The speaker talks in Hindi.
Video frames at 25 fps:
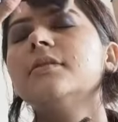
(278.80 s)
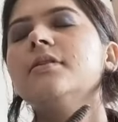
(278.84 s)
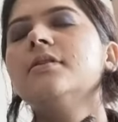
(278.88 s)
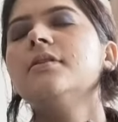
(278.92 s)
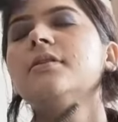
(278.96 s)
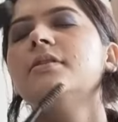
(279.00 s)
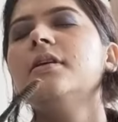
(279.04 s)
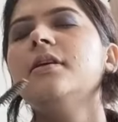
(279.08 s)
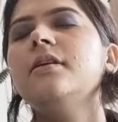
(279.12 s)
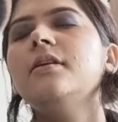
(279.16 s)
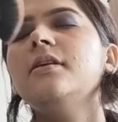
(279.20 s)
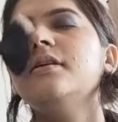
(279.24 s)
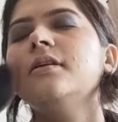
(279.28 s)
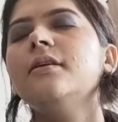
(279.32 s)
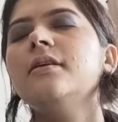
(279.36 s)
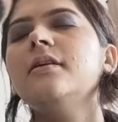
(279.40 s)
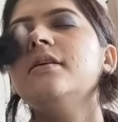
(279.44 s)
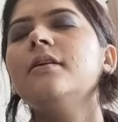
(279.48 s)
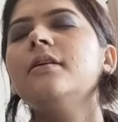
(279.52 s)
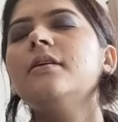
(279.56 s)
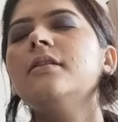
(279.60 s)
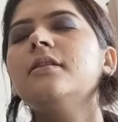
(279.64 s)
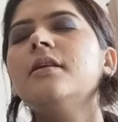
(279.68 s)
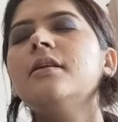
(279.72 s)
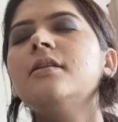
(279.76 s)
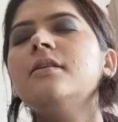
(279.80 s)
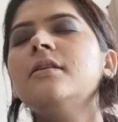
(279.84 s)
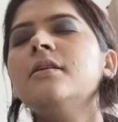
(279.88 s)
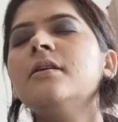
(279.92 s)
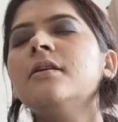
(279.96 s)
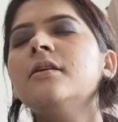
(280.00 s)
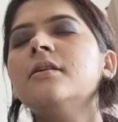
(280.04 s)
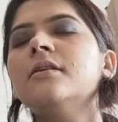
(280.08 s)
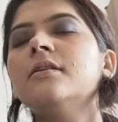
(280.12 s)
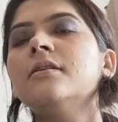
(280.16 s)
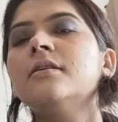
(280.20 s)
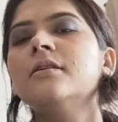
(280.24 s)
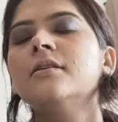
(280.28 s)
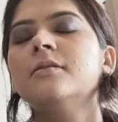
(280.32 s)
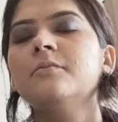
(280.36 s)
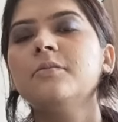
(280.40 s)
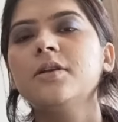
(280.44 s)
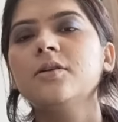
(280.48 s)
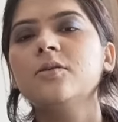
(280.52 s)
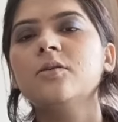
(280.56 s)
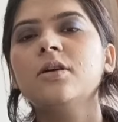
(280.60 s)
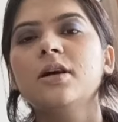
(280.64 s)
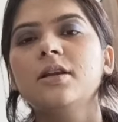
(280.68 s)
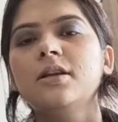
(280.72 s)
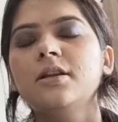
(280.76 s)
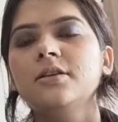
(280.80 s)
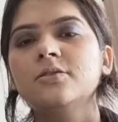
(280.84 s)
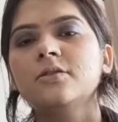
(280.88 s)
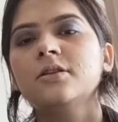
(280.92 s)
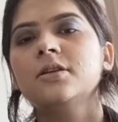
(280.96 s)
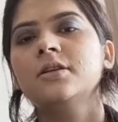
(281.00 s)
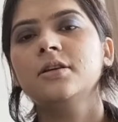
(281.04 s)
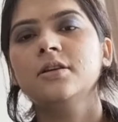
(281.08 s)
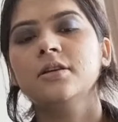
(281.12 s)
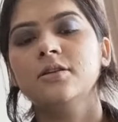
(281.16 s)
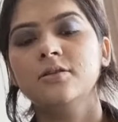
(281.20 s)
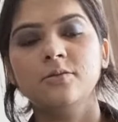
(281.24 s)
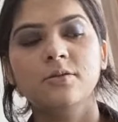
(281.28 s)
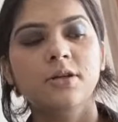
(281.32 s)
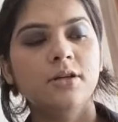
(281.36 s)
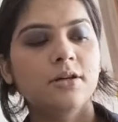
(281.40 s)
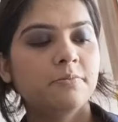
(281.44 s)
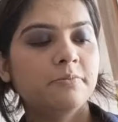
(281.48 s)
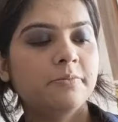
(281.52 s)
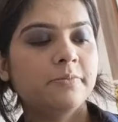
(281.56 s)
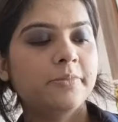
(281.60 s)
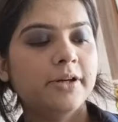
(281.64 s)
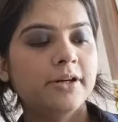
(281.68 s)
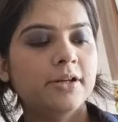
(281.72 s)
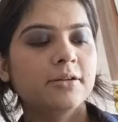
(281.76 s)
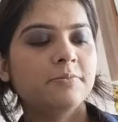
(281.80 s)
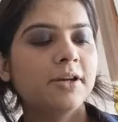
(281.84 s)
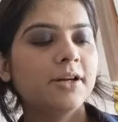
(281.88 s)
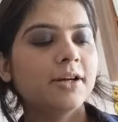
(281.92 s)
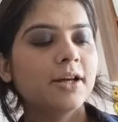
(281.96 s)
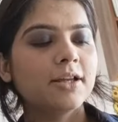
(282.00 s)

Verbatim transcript: स्पूली ब्रश से रिमूव कर सकते हैं